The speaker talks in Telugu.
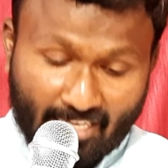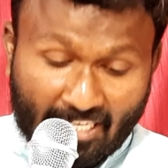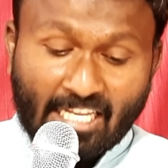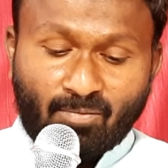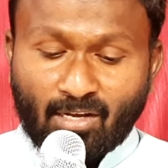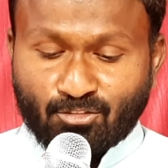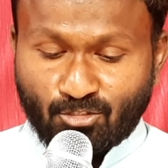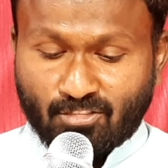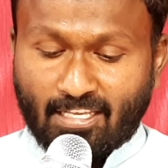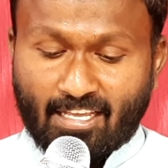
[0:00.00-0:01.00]
ఇంటికి వెళ్ళి
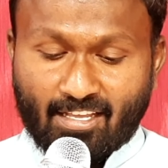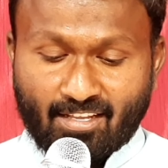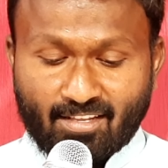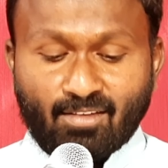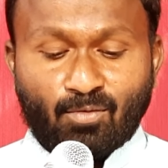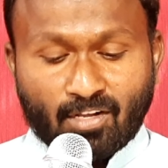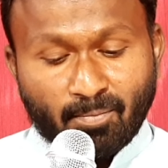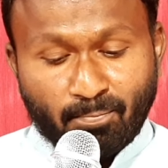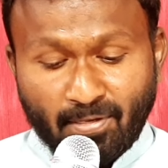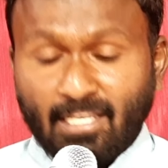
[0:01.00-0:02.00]
చూస్తే ఒక
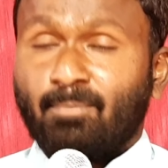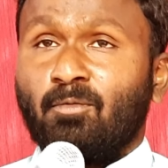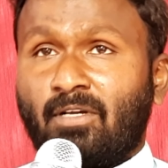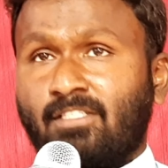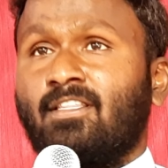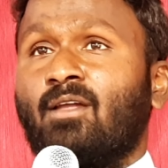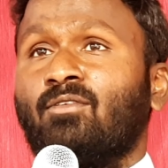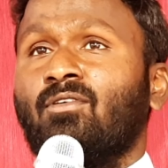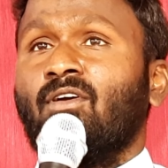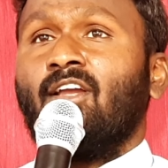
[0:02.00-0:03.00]
బియ్యపు
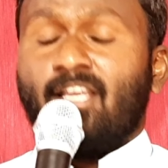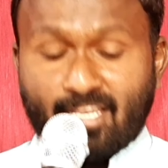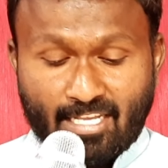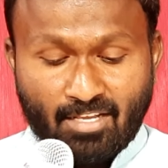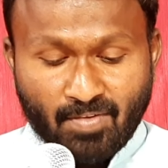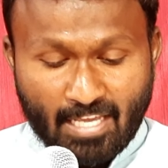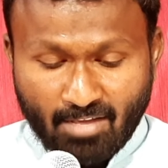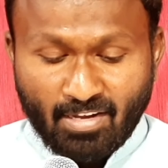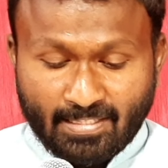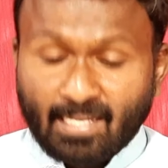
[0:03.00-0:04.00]
బస్తాను ఇవి
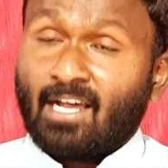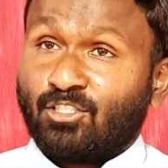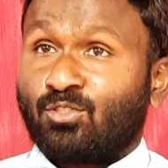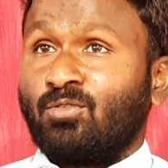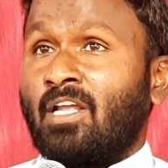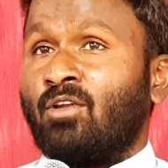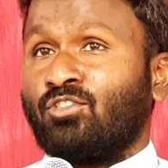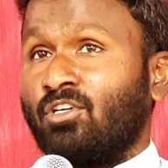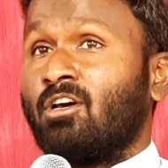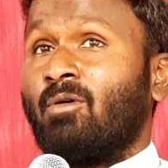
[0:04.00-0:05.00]
ఏవైతే రాసుకున్నానో
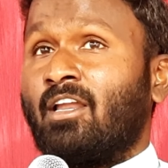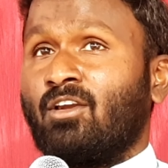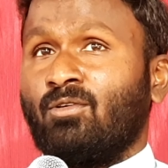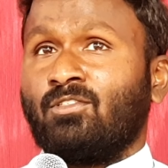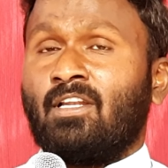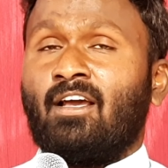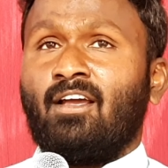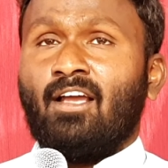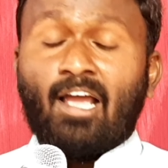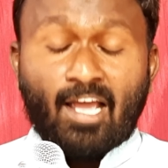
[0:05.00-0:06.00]
శుక్రవారం రోజున
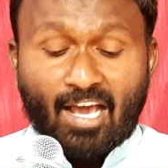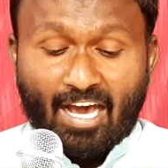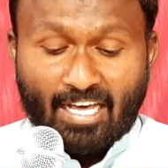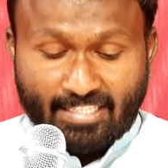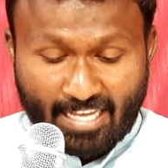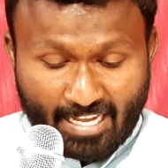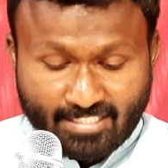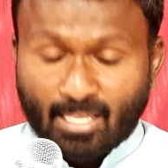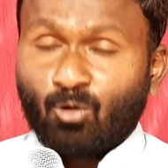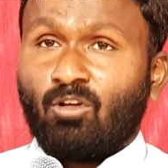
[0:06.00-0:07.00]
అదే
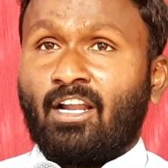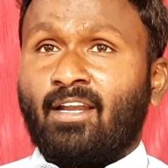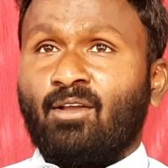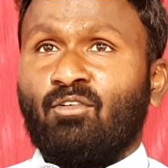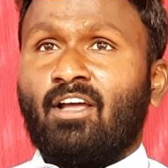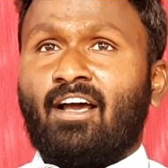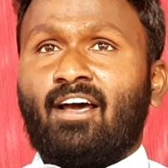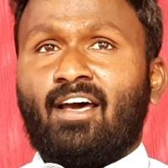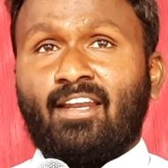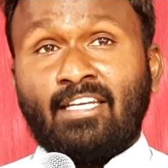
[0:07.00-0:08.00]
సరుకులన్నీ కూడా
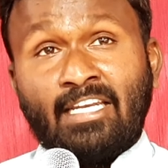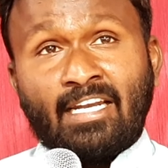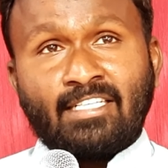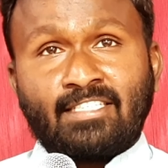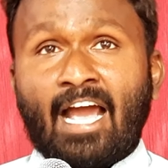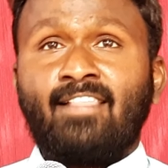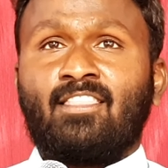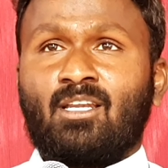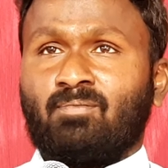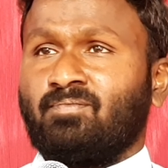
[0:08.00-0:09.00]
నిన్నటి
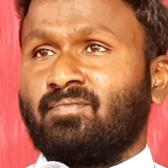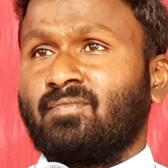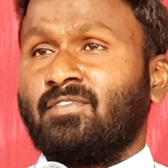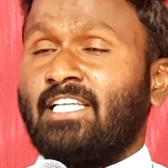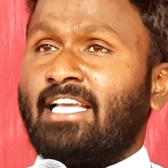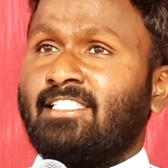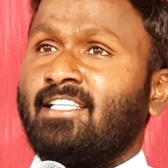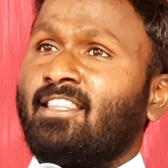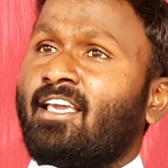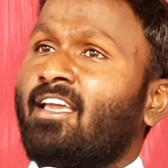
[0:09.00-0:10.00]
సాయంత్రం
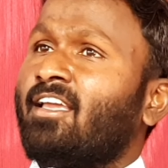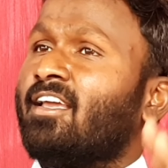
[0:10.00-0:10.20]
చేసింది